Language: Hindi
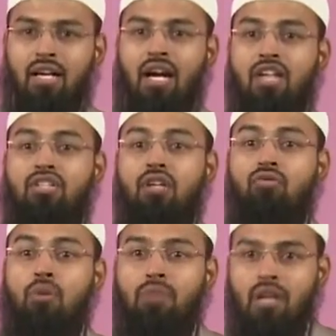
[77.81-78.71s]

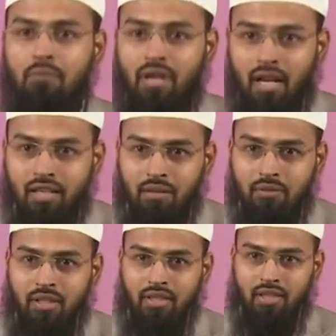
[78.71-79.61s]
ख्वाहिशात को अपना रब बना लिया
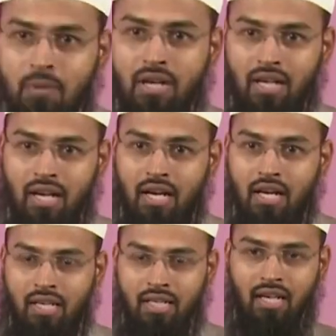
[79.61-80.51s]
हमने इसलिए मैंने
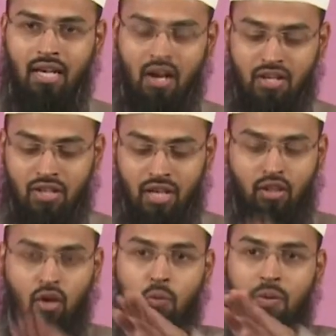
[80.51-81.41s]
कहा ये
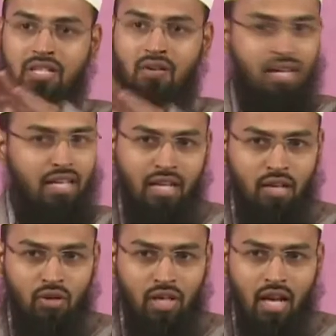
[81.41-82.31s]
ख्वाहिशात के ऊपर सवारी नहीं
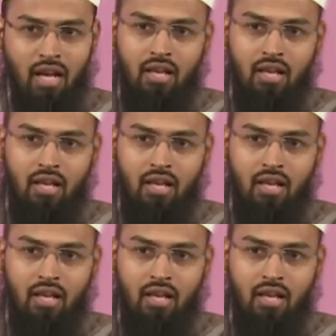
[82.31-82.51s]
करोगे ना